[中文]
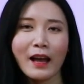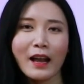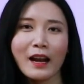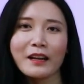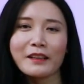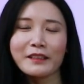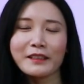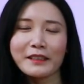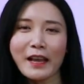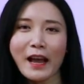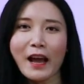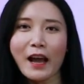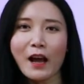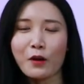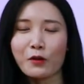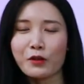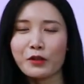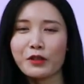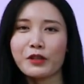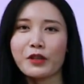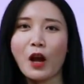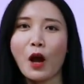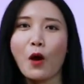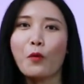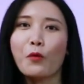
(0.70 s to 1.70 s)
哈拉斯加好
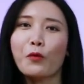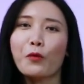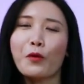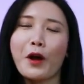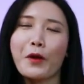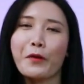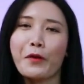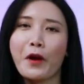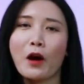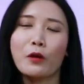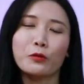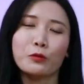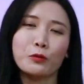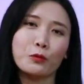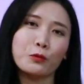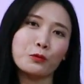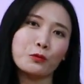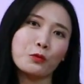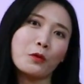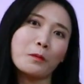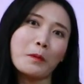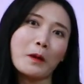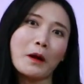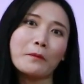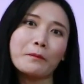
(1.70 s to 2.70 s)
是小屋，欢迎上东
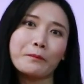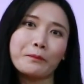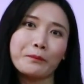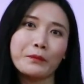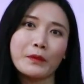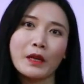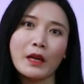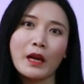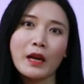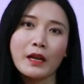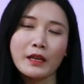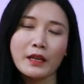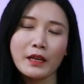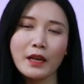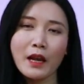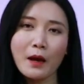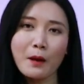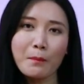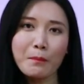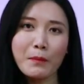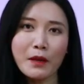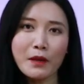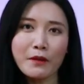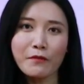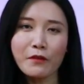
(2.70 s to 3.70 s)
托邦。一辆
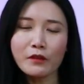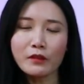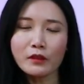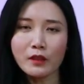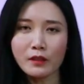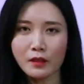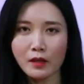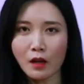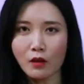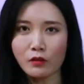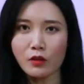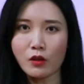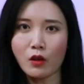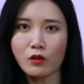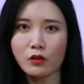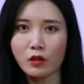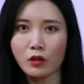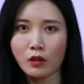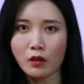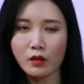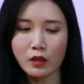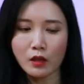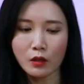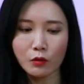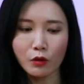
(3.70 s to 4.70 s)
密封的小轿
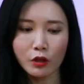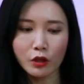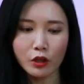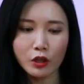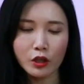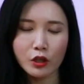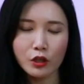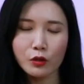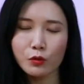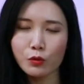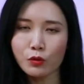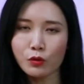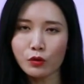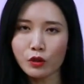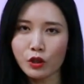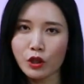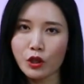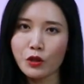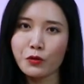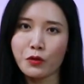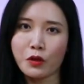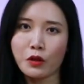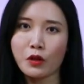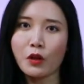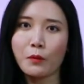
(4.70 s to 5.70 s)
车，一对失去
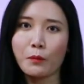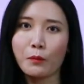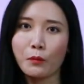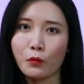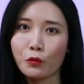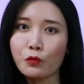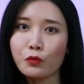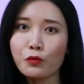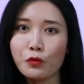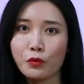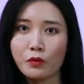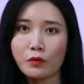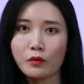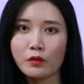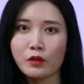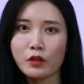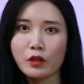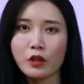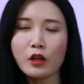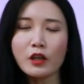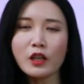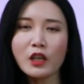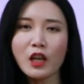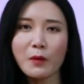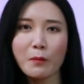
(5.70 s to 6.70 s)
知觉的母女，
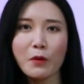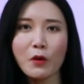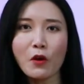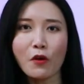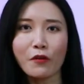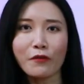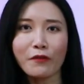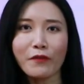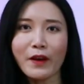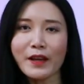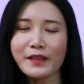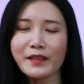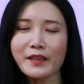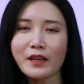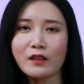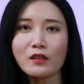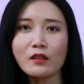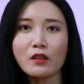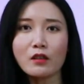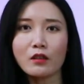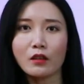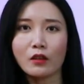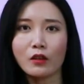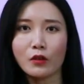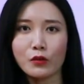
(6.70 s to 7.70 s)
车内没有发现
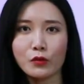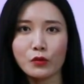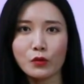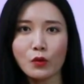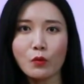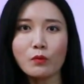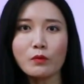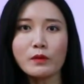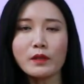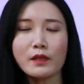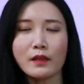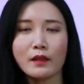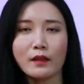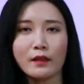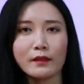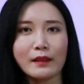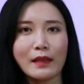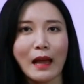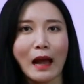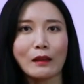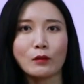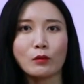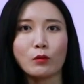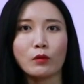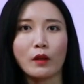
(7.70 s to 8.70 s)
任何凶器和
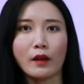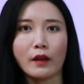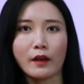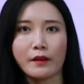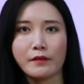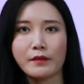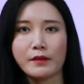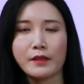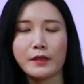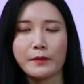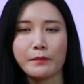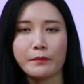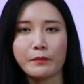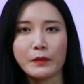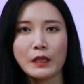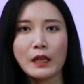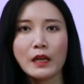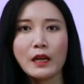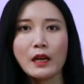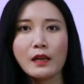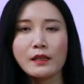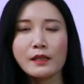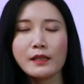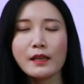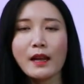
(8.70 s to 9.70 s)
打斗的痕迹。
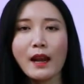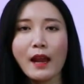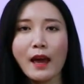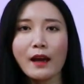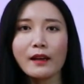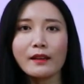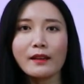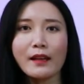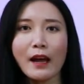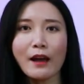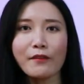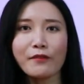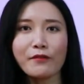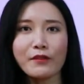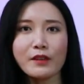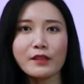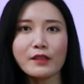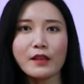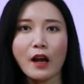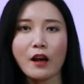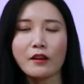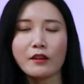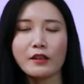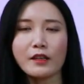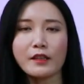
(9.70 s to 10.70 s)
今天来跟大家分
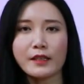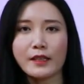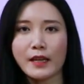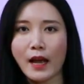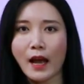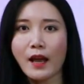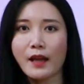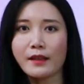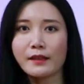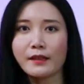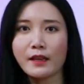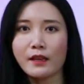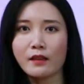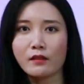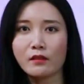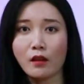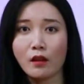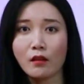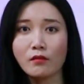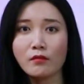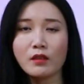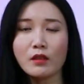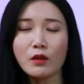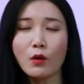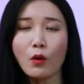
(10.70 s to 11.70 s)
享这起案件，
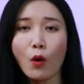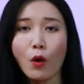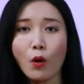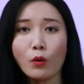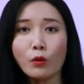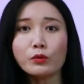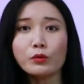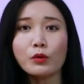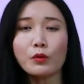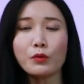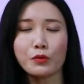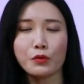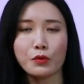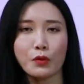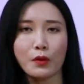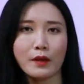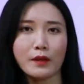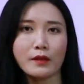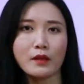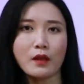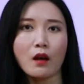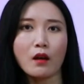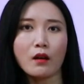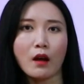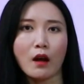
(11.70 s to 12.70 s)
曾经轰动
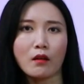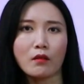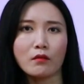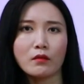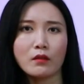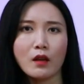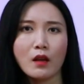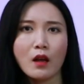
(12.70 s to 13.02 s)
全香港。